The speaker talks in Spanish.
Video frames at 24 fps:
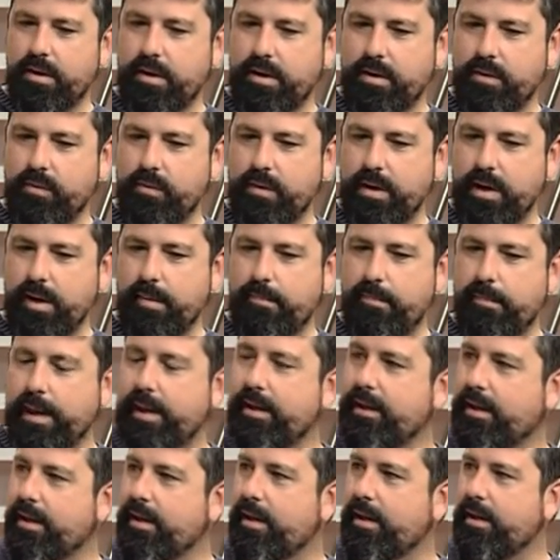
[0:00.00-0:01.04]
algunas
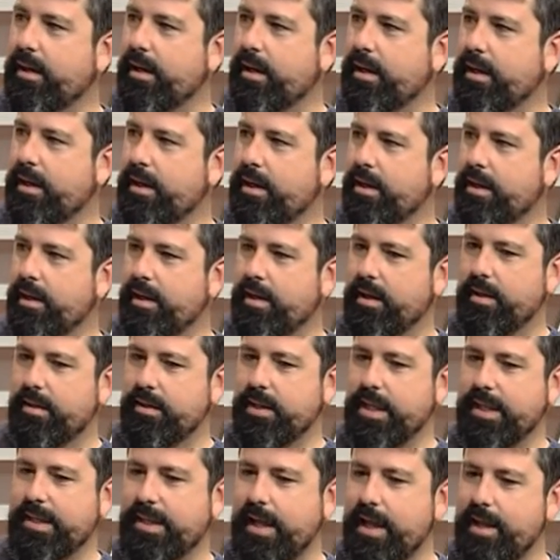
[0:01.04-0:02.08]
partes en las que
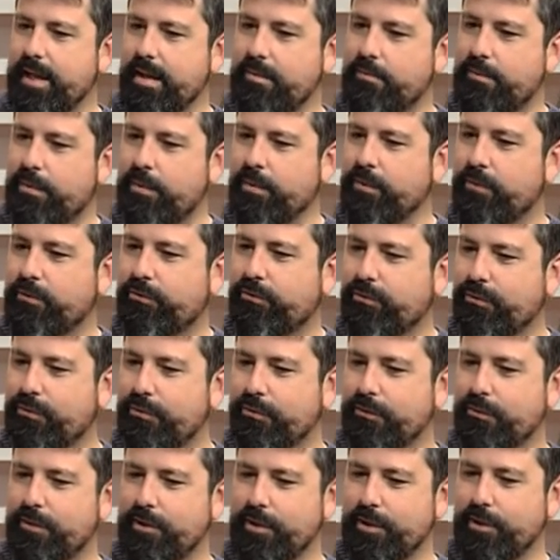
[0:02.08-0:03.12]
detalla un poco
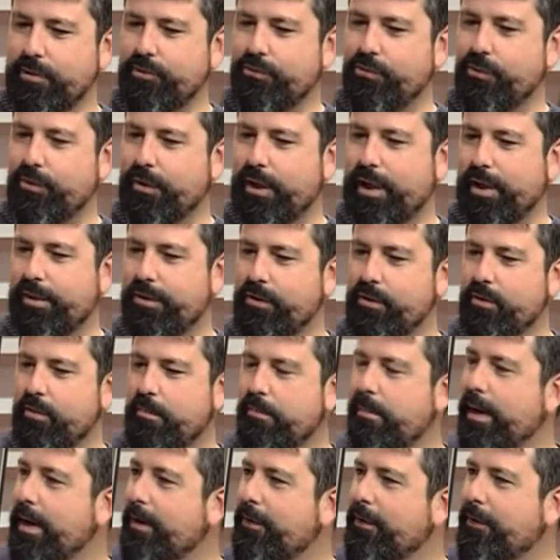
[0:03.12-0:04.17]
su, relación
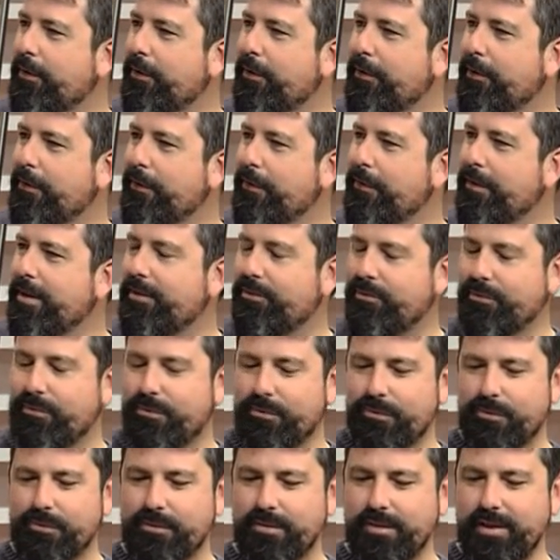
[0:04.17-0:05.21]
con Paco Loco y
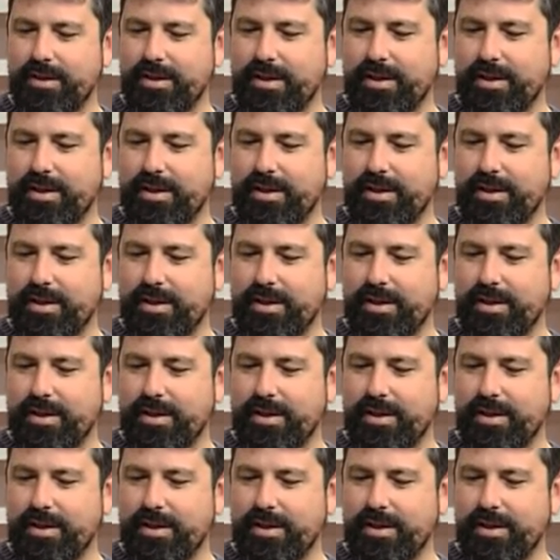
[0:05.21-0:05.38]
su,